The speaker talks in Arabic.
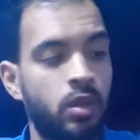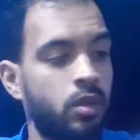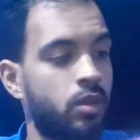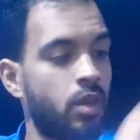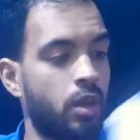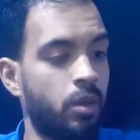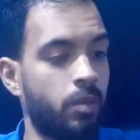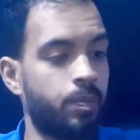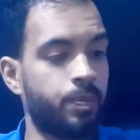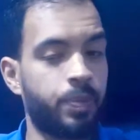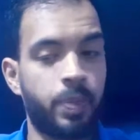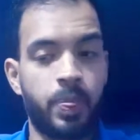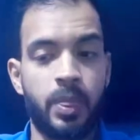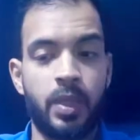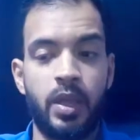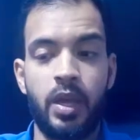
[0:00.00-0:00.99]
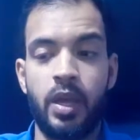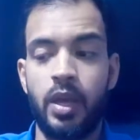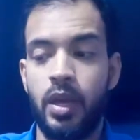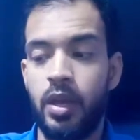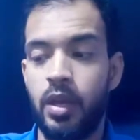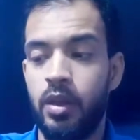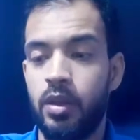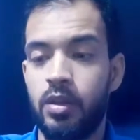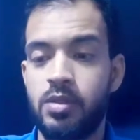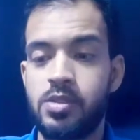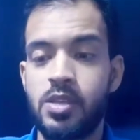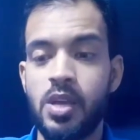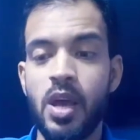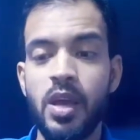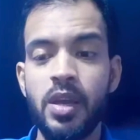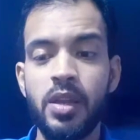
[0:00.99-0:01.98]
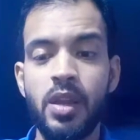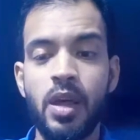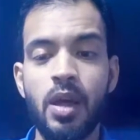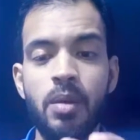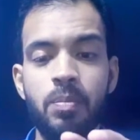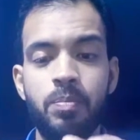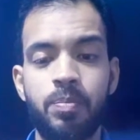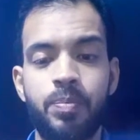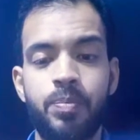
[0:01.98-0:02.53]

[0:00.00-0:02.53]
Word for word: طيب الساين اب